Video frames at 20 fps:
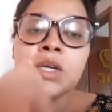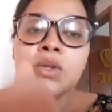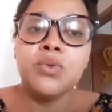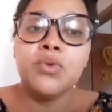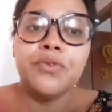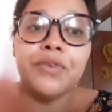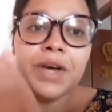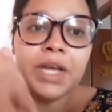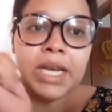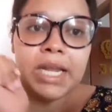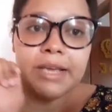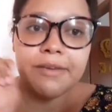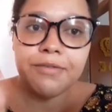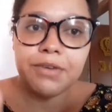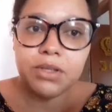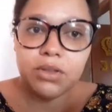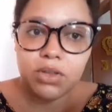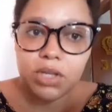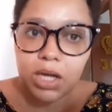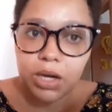Não faz nem
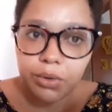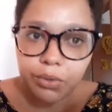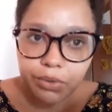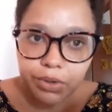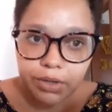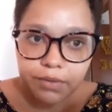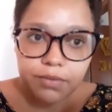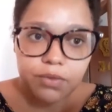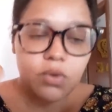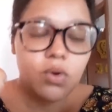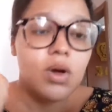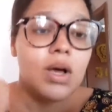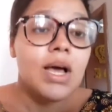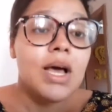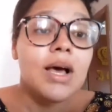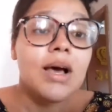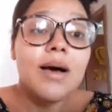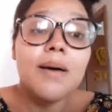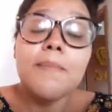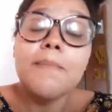efeito na hora, viu?
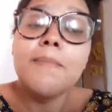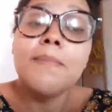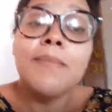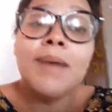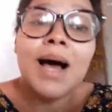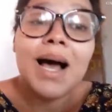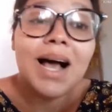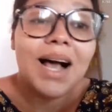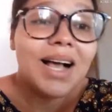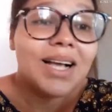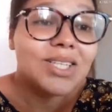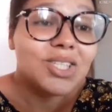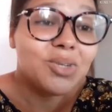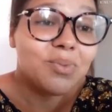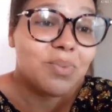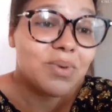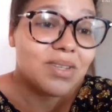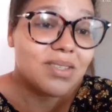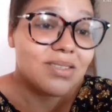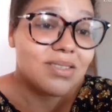Mas,
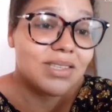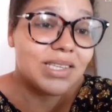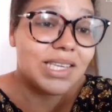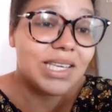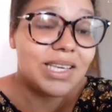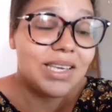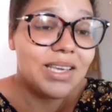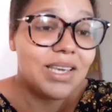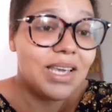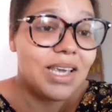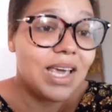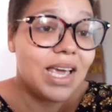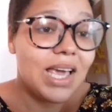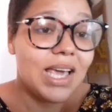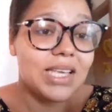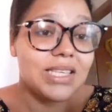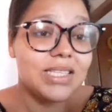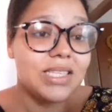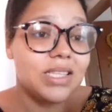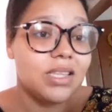tipo assim,
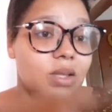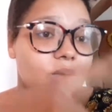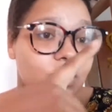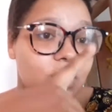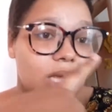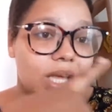rescindiu